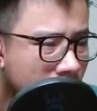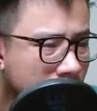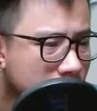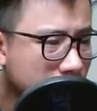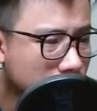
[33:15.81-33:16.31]

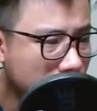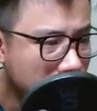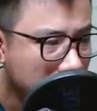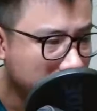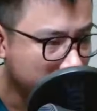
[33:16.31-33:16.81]
sau sự
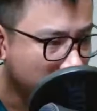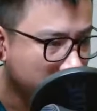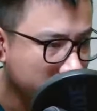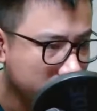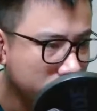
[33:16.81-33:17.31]
việc vừa
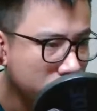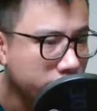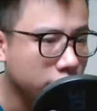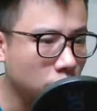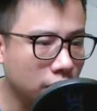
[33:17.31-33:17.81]
rồi, chuyến
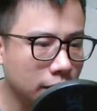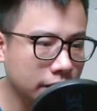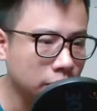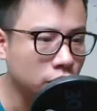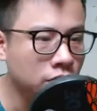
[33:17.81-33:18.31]
đi của Lâm
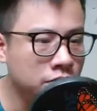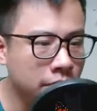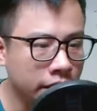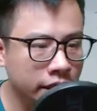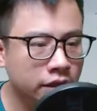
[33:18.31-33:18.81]
Động cũng
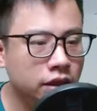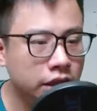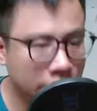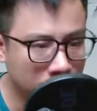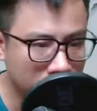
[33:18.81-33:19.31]
bình yên hơn
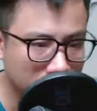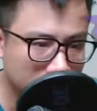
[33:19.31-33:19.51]
nhiều.